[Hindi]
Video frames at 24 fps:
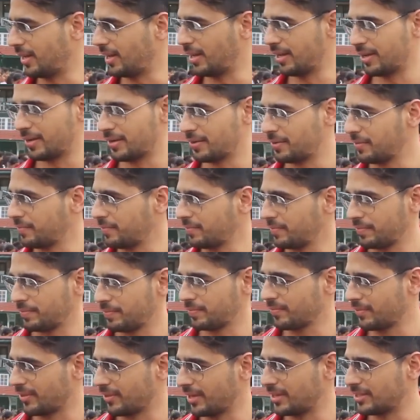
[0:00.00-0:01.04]
हाँ, कबड्डी हो गई
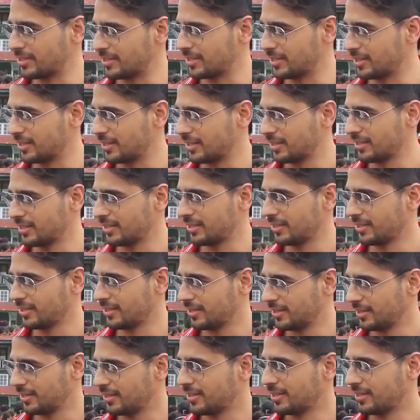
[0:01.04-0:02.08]
बट हाँ रग्बी को
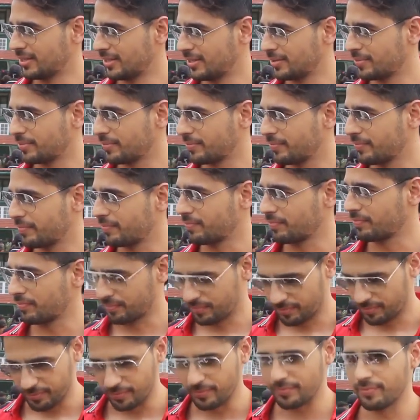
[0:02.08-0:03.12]
इतना महत्व तो नहीं दी
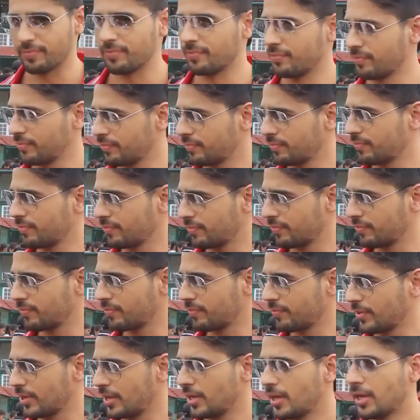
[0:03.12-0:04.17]
जाती है हम्म। तो उसके बारे में
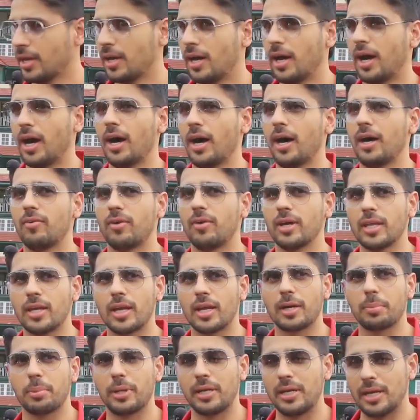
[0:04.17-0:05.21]
क्या कहना चाहिए वही
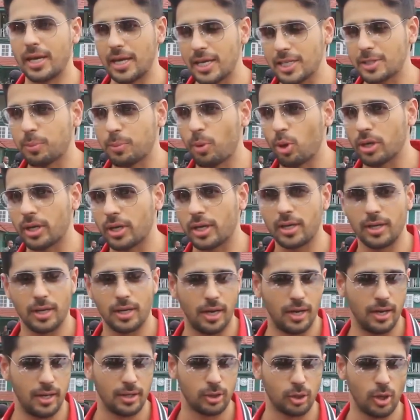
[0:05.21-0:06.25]
रग्बी नई स्पोर्ट है
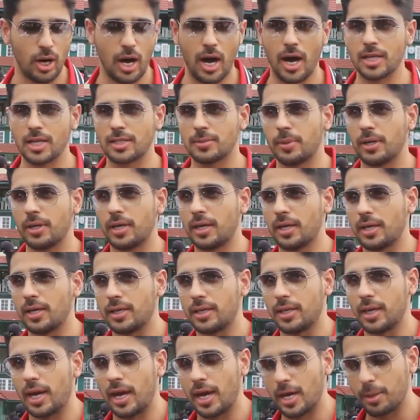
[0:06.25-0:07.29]
आ, तो आज मैं
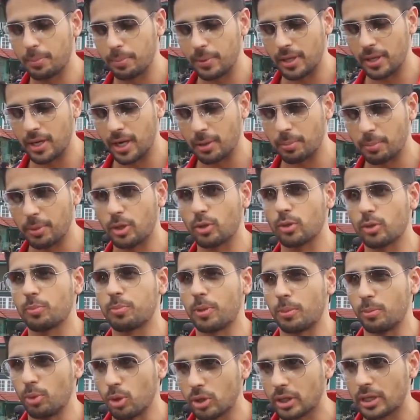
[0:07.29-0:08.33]
यहाँ पे रग्बी को
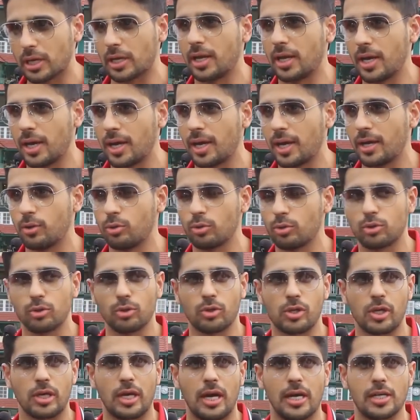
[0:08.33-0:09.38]
प्रमोट करने आया हूँ
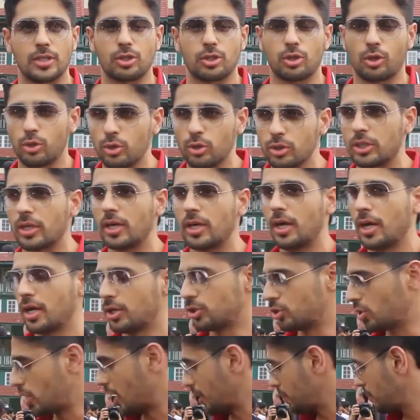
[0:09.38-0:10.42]
क्योंकि आज खुद
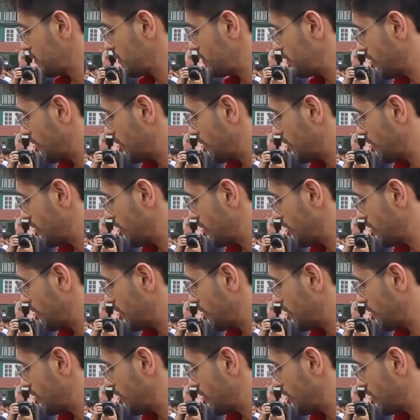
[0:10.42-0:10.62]
जो रग्बी